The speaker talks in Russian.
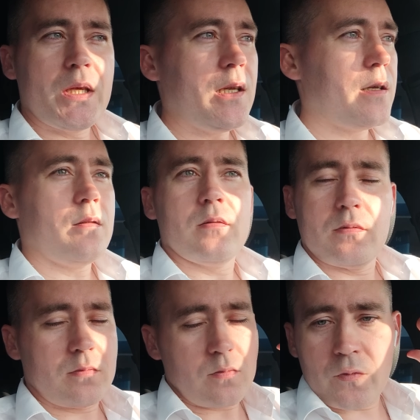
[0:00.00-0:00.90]
или
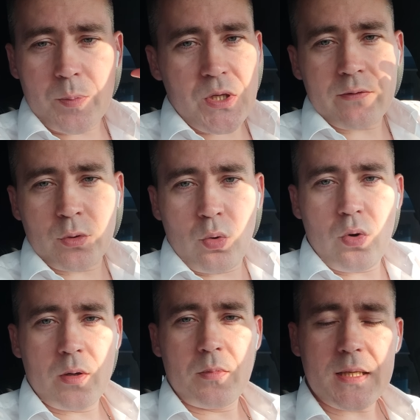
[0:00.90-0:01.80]
вообще в
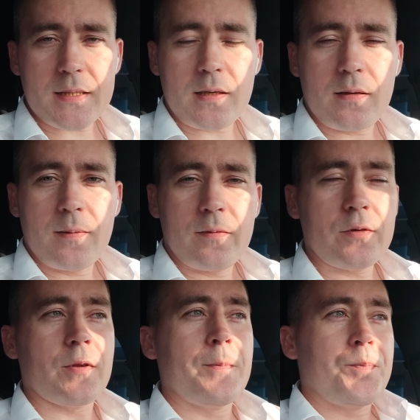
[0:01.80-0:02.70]
другое место,
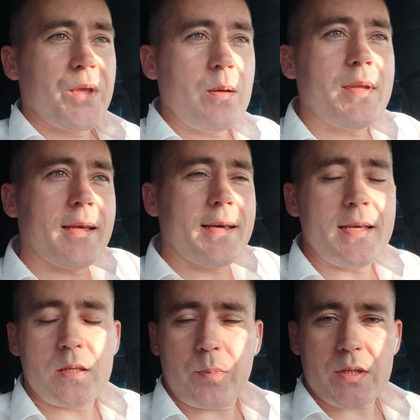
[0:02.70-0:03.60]
вот, именно
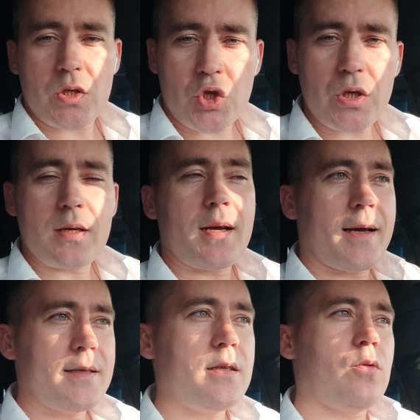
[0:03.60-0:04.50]
эти пассажиры,
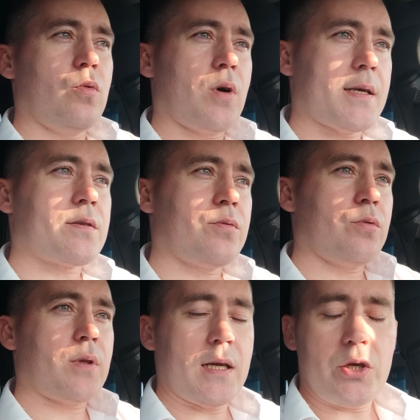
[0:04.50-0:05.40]
они
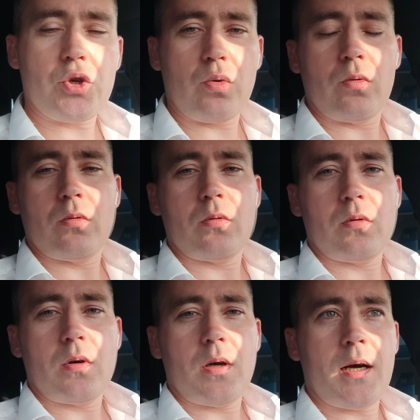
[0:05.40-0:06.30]
указывают наличку,
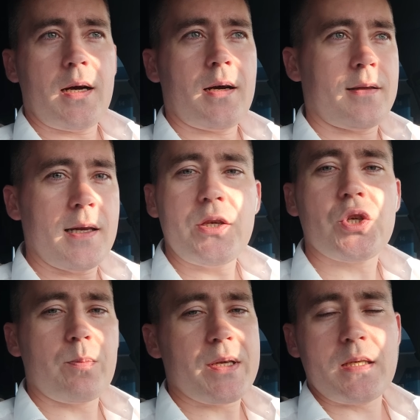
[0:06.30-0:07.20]
а
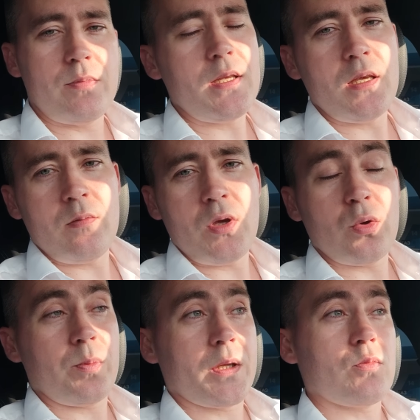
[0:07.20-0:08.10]
налички при себе не
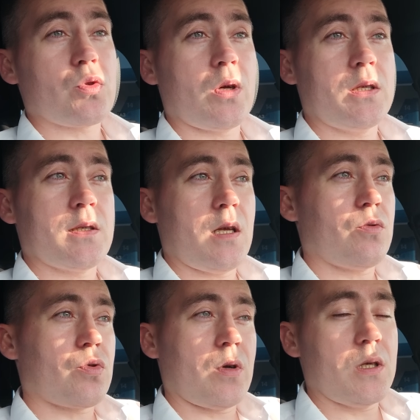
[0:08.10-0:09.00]
имеют, потому что они
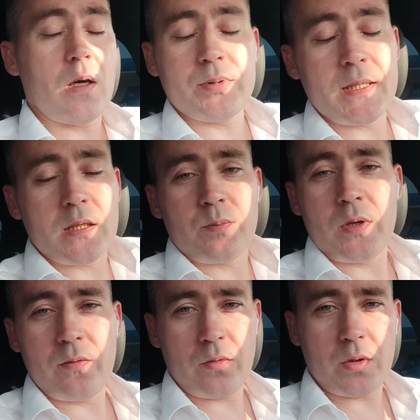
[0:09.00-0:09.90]
знают, что они оплатят
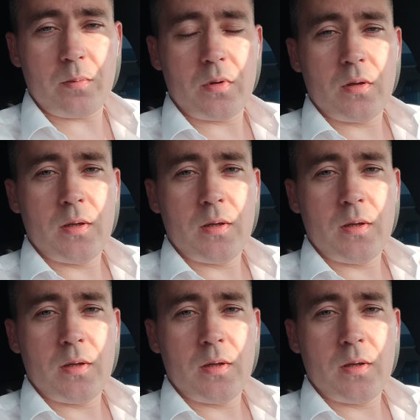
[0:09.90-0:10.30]
переводом.